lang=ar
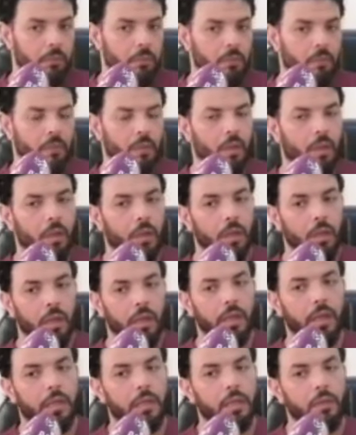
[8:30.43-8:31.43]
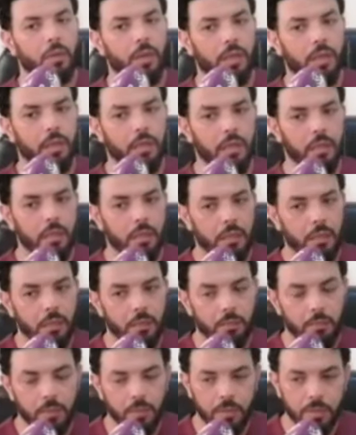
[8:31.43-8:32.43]
ولا حنا عندنا واحد
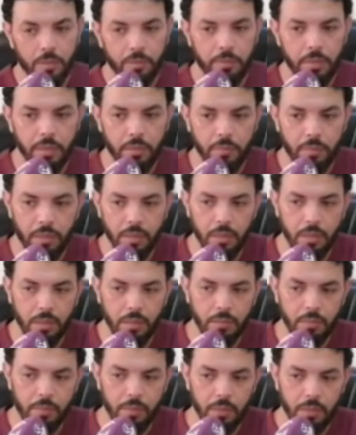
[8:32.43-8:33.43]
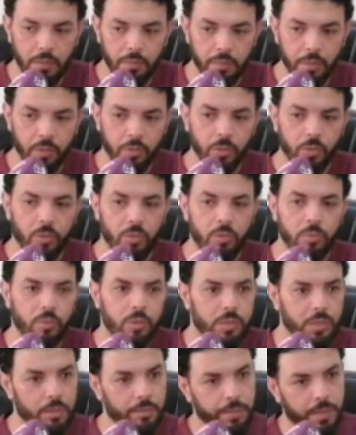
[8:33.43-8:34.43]
ما نسميه بالبروتوكول
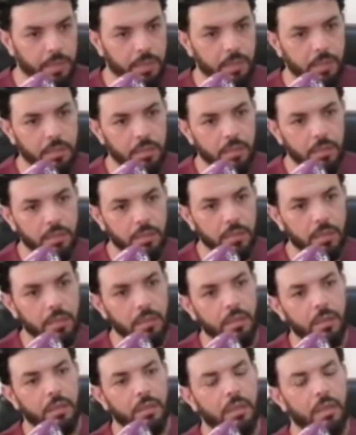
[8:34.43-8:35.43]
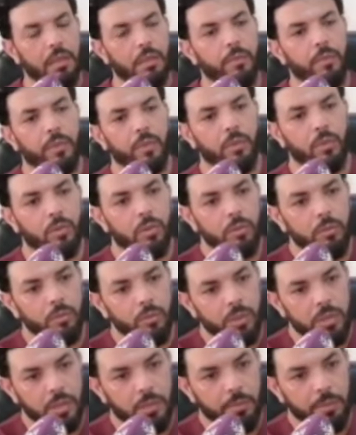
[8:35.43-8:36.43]
متابعه هذا البروتوكول
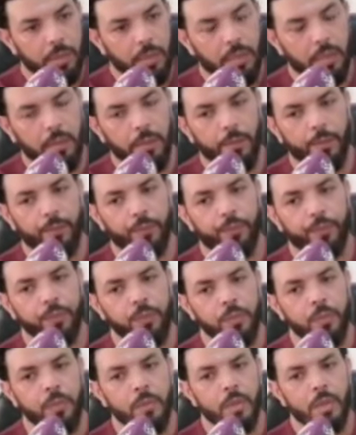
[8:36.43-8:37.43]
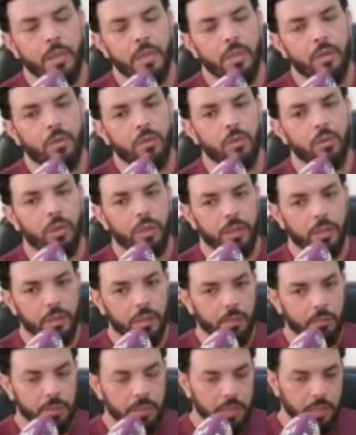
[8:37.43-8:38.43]
متابعه تيكون
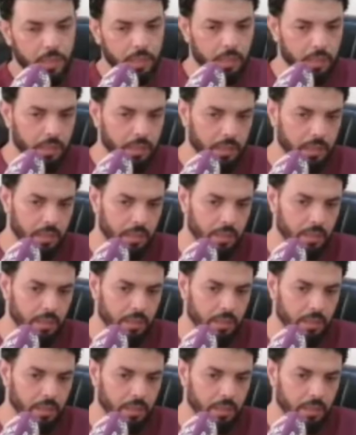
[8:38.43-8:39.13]
عندنا مثلا